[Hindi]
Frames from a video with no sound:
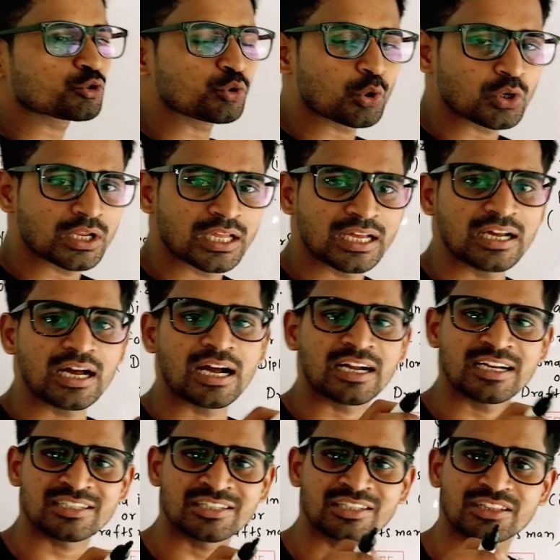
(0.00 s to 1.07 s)
16
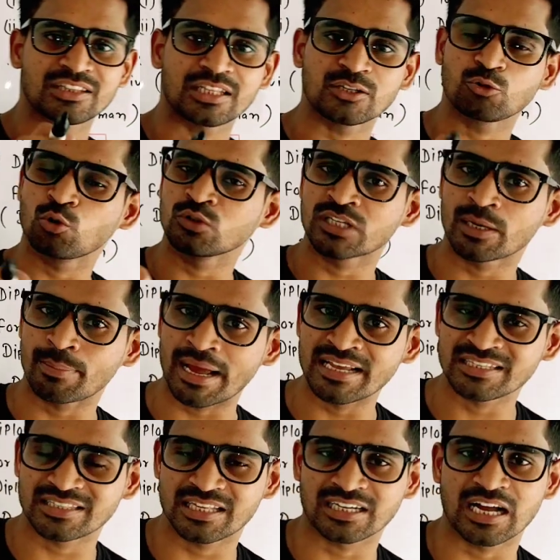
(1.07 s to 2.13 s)
अगस्त तक
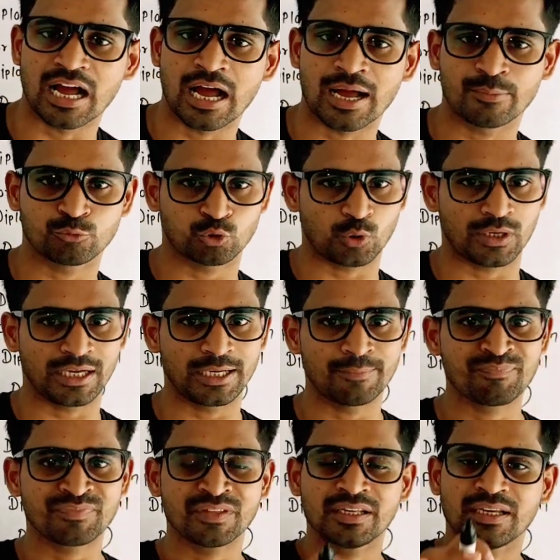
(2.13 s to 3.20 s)
2022 तक आप जो है
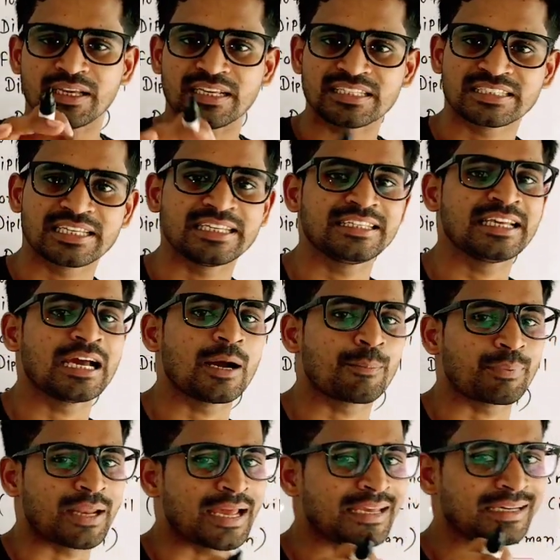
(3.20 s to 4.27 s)
इसके लिए
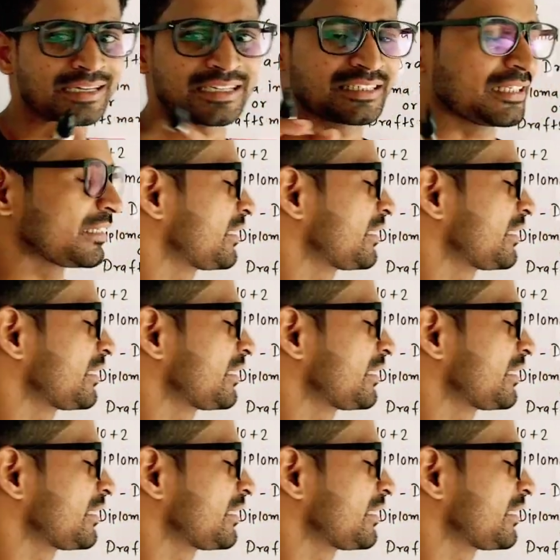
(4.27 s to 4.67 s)
अप्लाई कर